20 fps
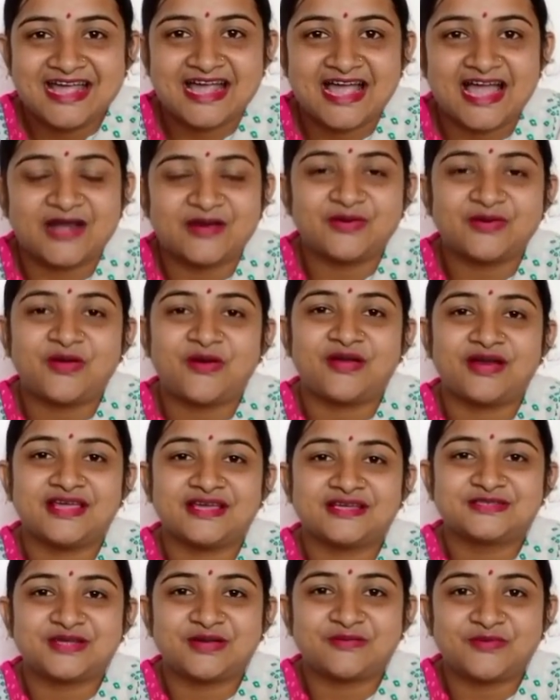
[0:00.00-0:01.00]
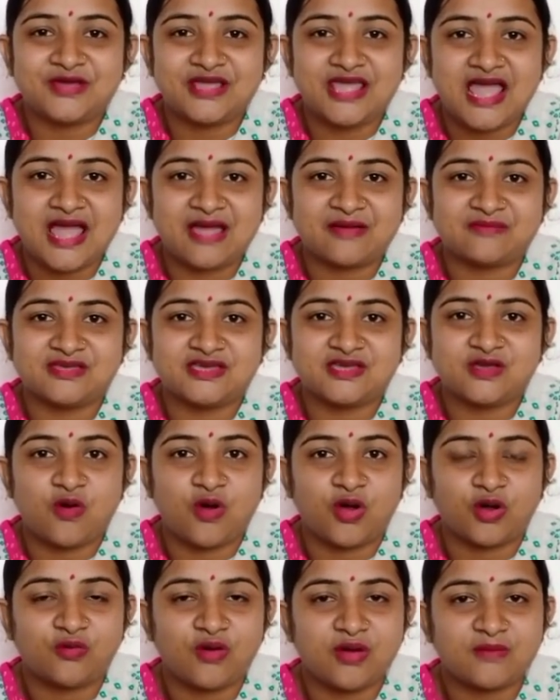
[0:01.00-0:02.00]
কারণ অনেক সময় আমি
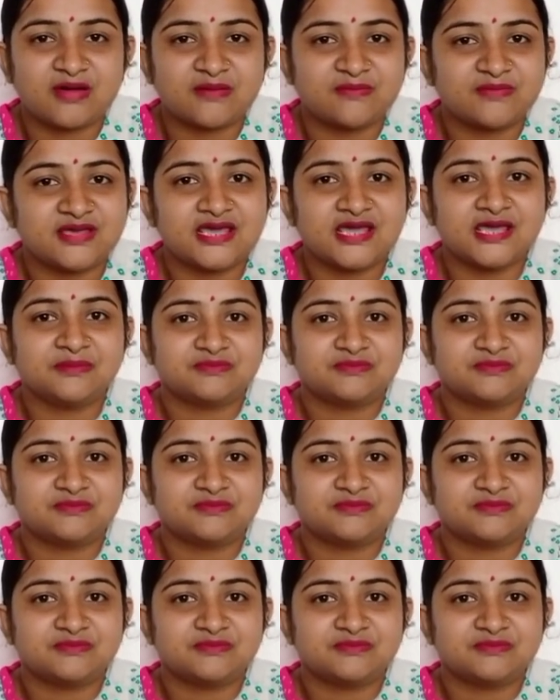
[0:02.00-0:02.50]
ঘরোয়াভাবে